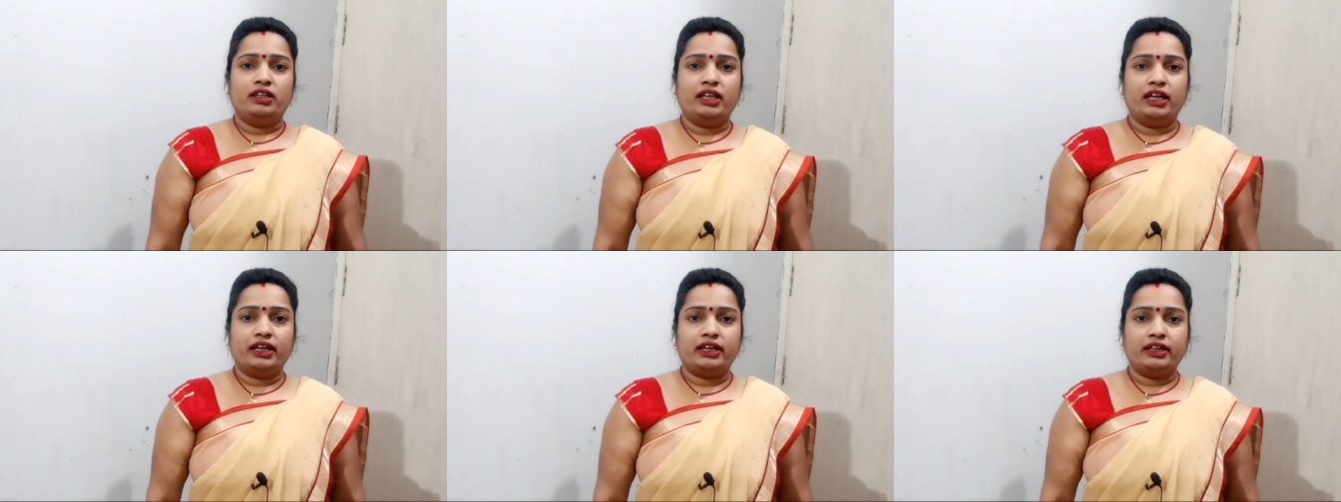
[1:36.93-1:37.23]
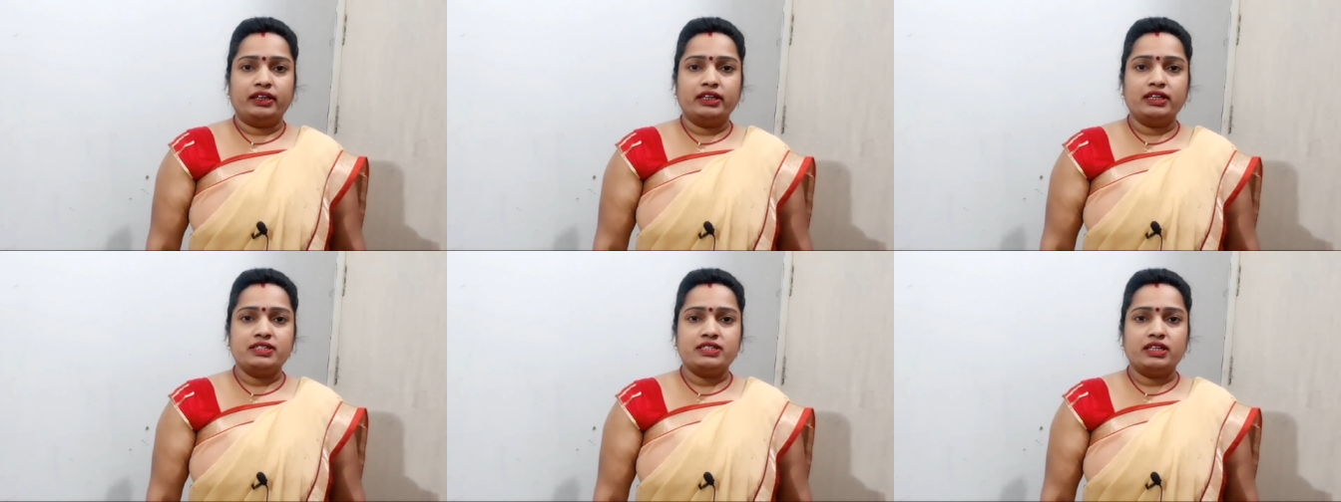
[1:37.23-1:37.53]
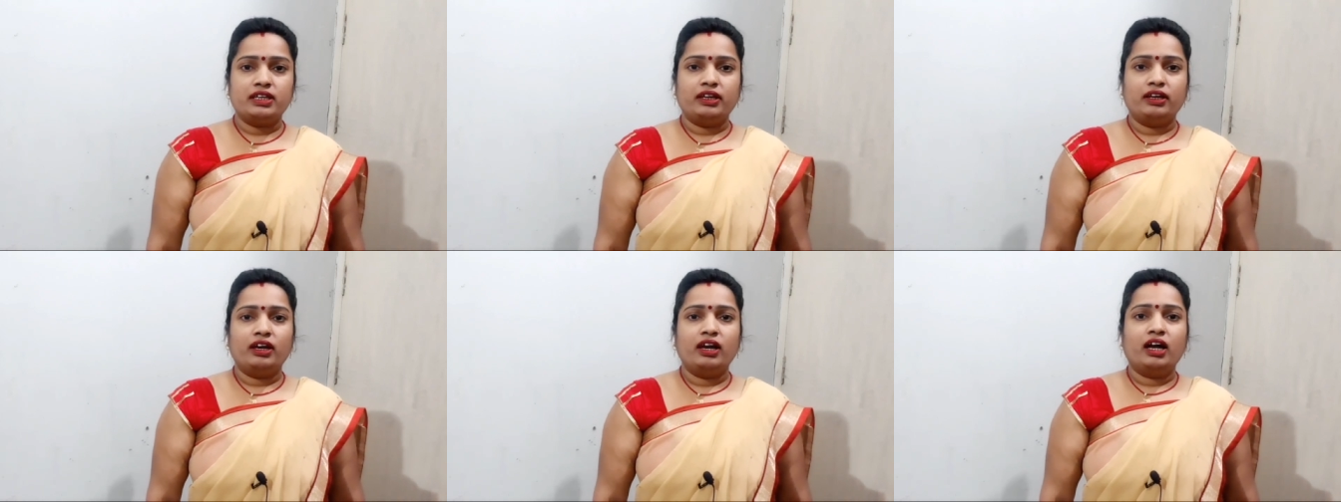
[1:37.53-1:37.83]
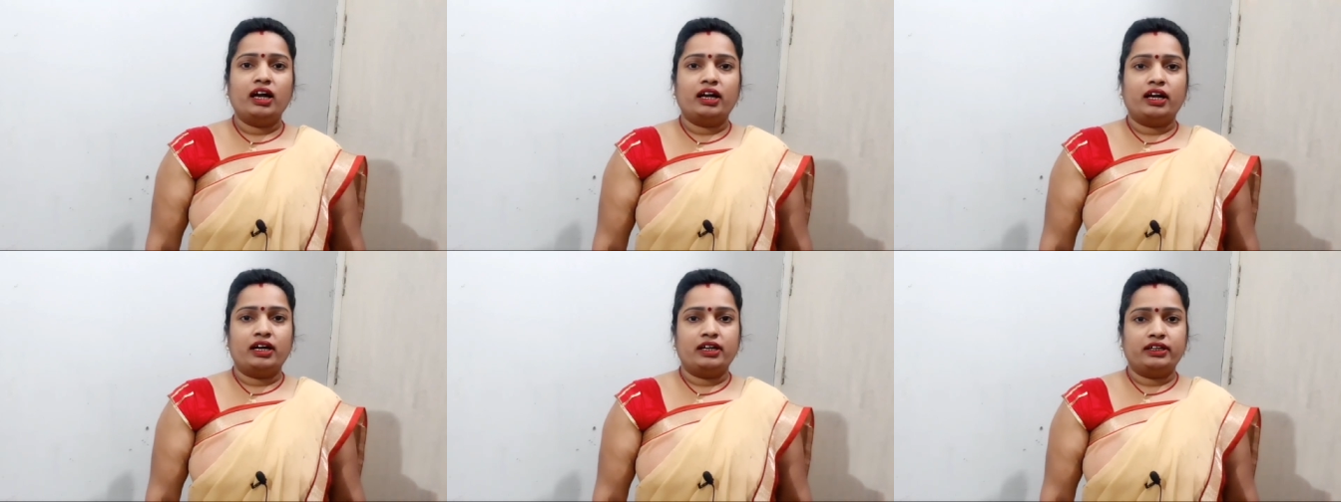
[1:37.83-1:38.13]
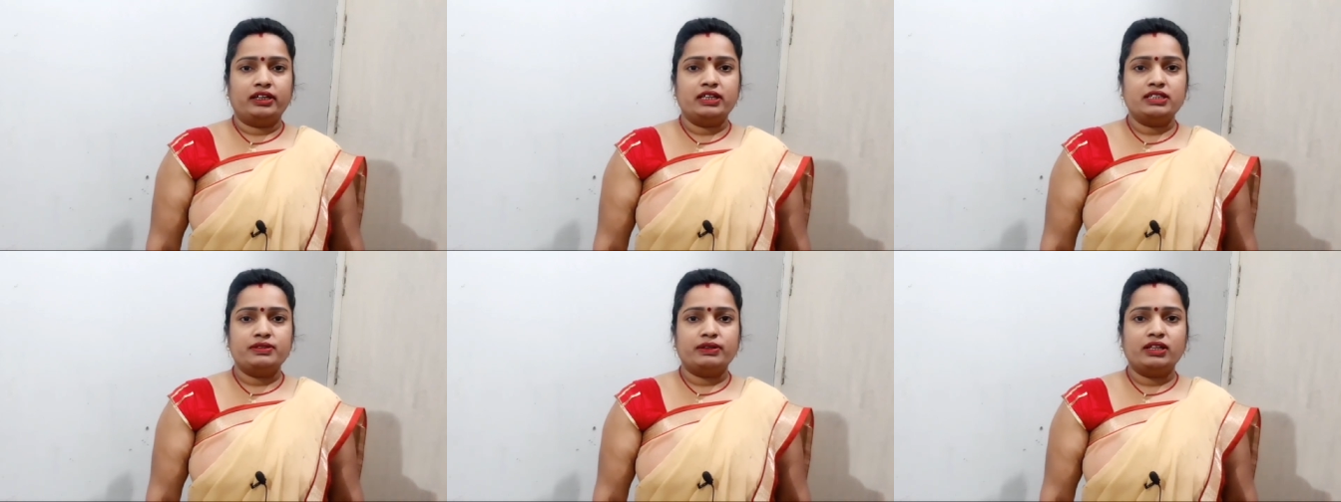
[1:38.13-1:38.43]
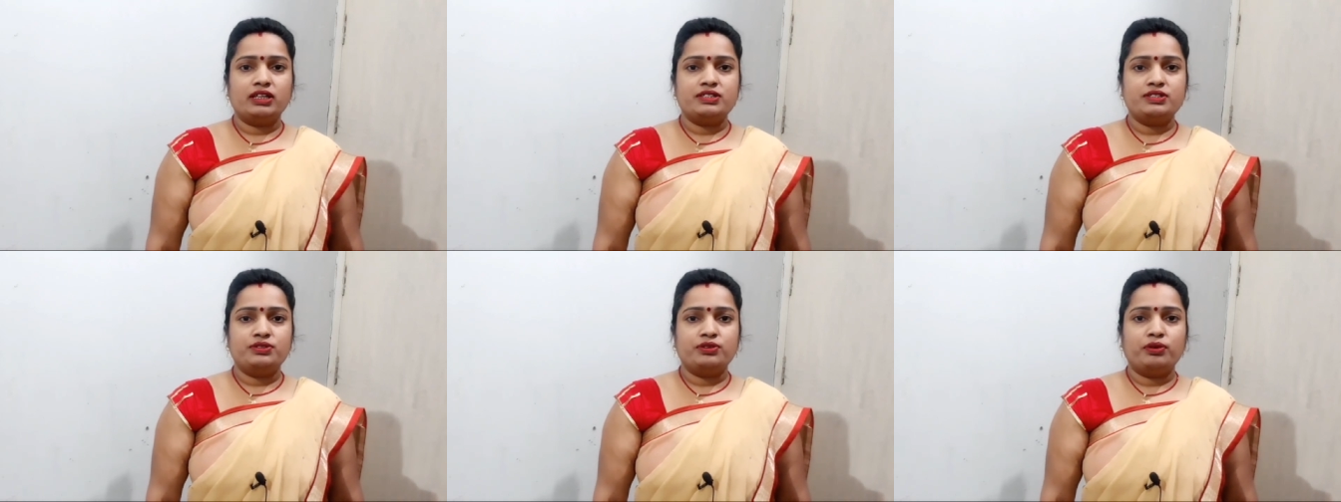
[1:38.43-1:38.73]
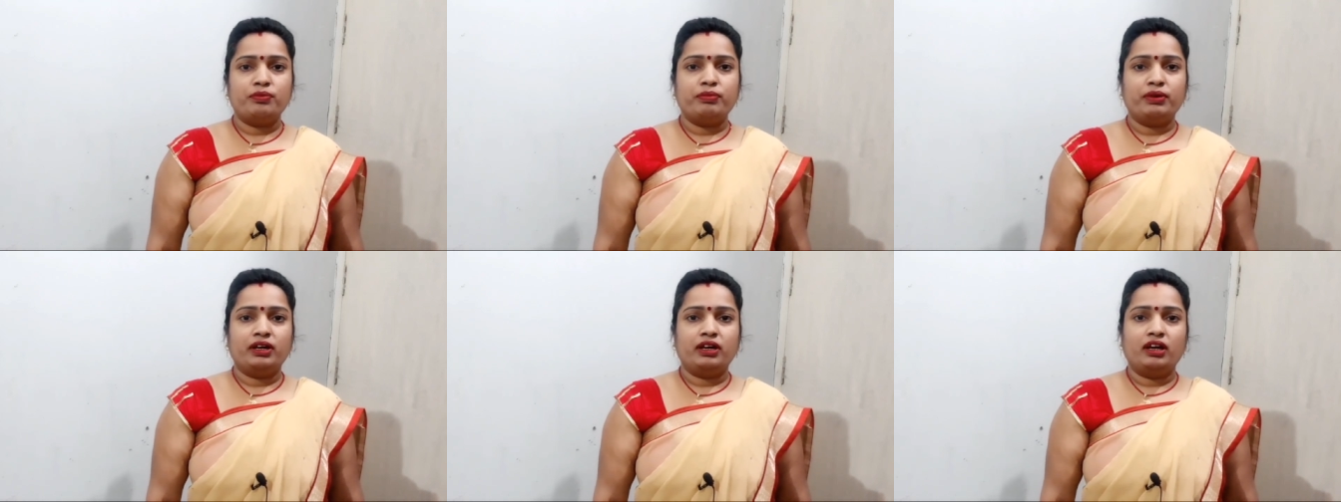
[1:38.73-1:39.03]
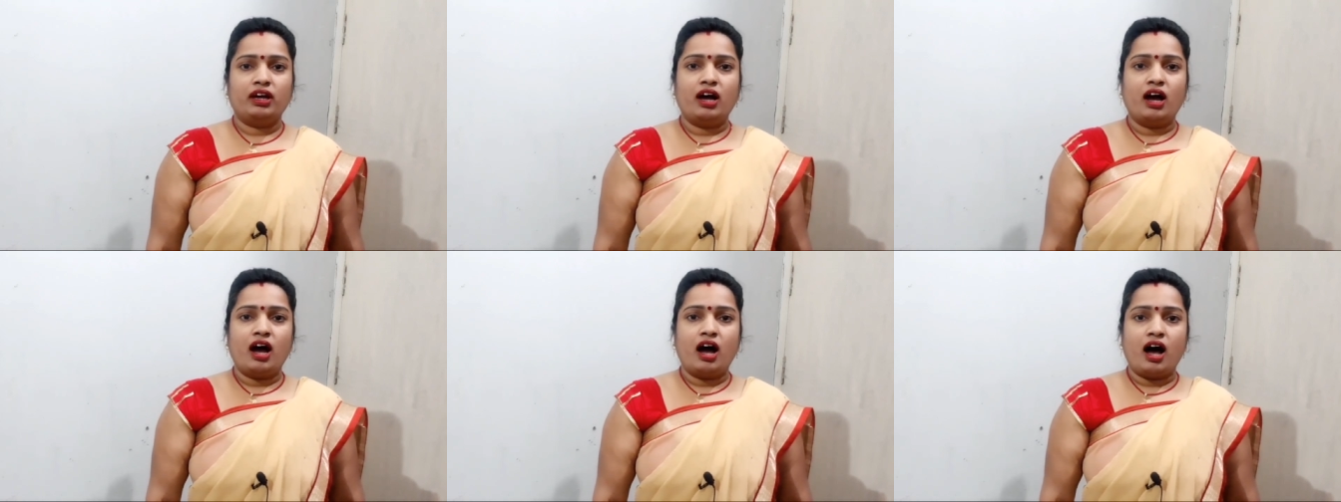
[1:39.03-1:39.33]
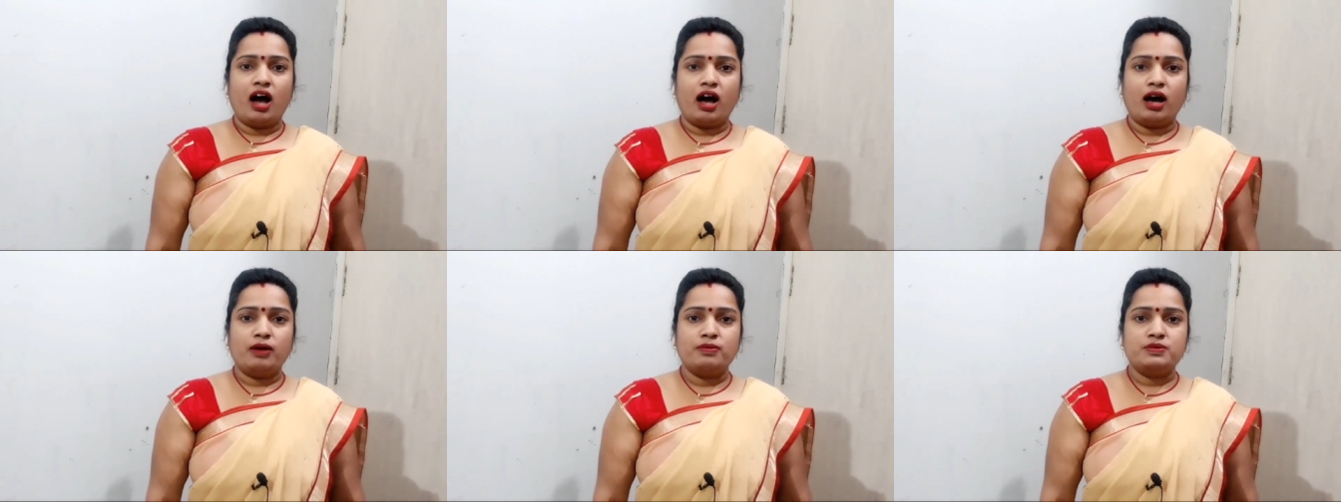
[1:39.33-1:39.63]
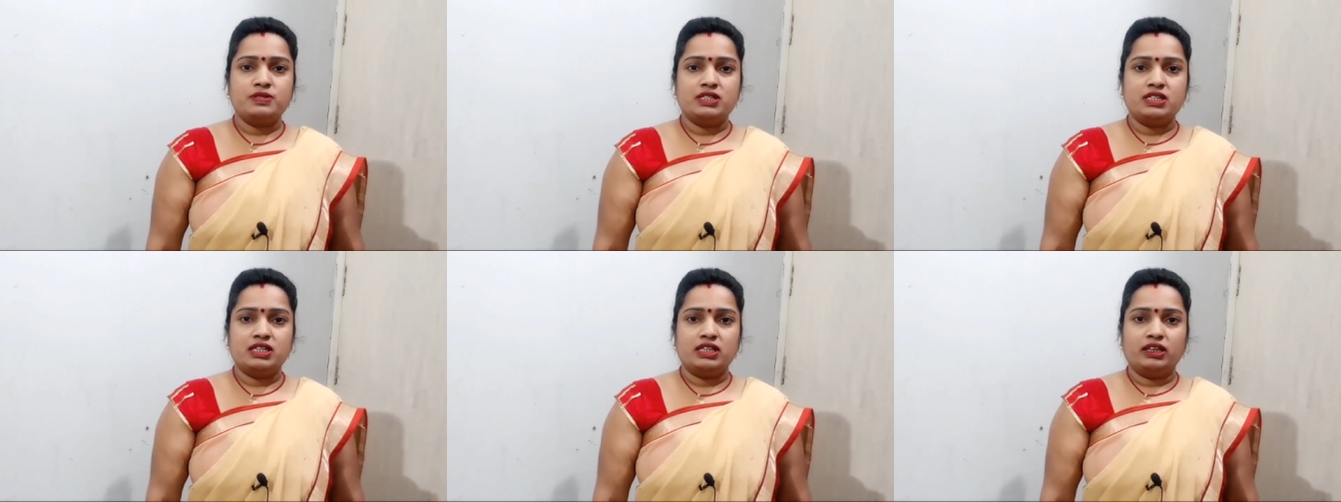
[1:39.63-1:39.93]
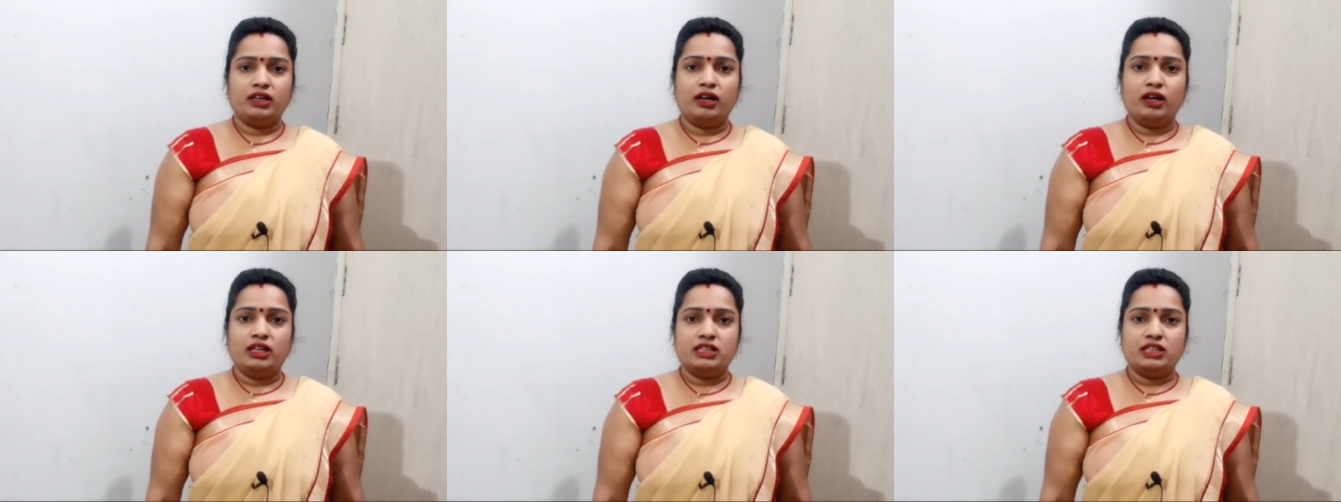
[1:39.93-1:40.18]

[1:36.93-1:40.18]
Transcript: देखने से घर के सदस्यों में आपसी